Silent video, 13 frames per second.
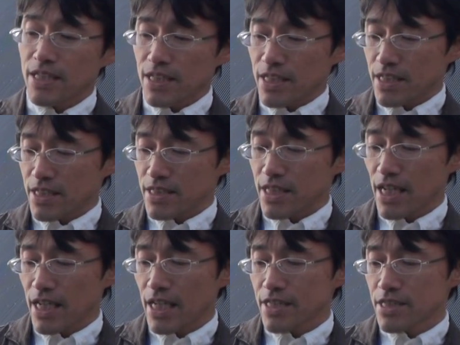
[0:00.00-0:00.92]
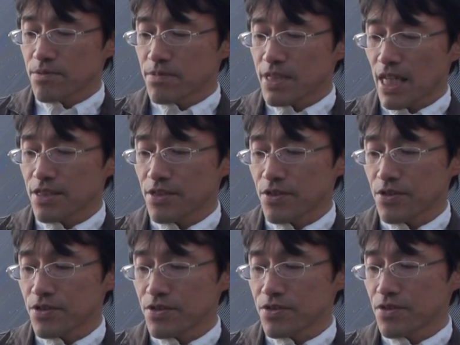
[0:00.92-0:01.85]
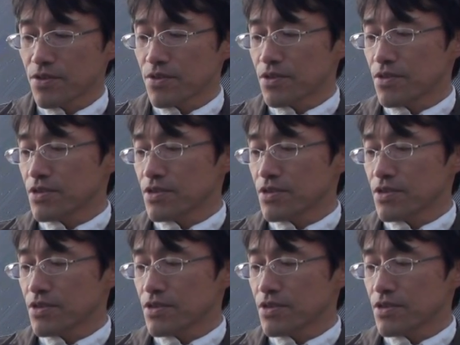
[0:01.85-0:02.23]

えー、田中進さんという農